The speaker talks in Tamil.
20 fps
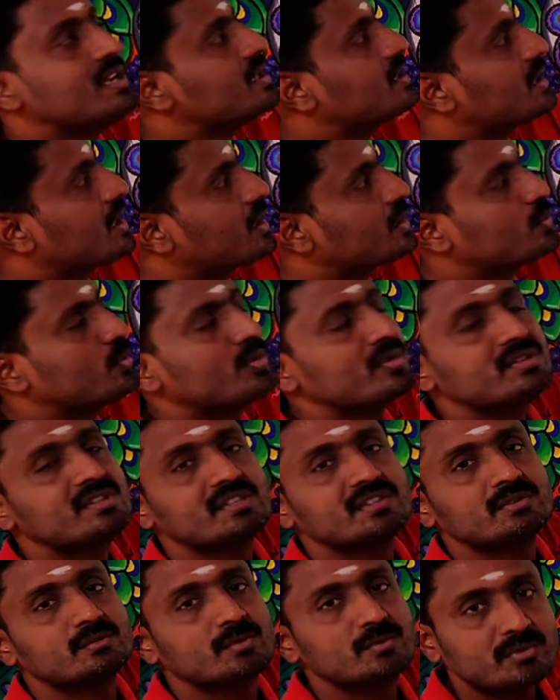கருவூன்
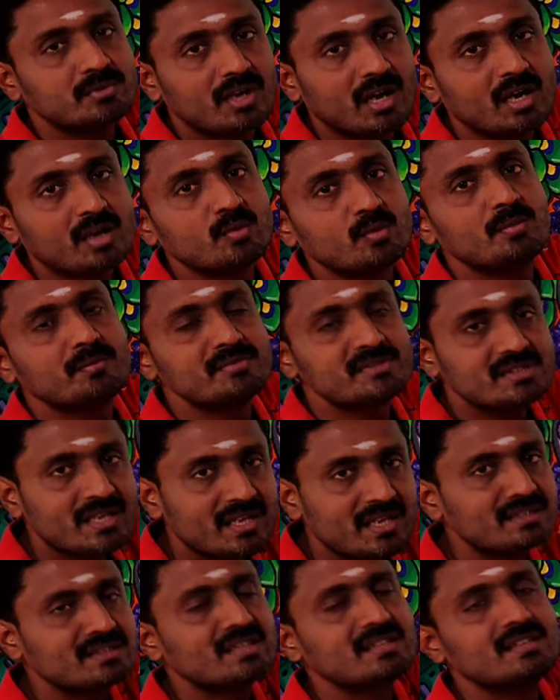திசுவும் கருவும்
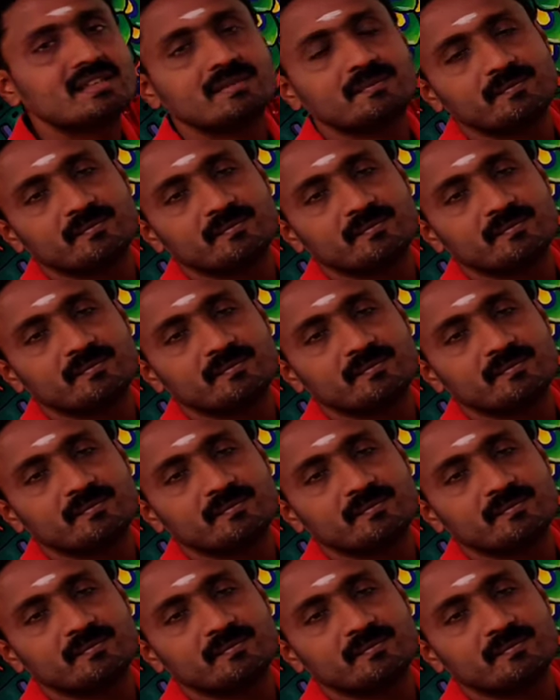சேர்ந்தது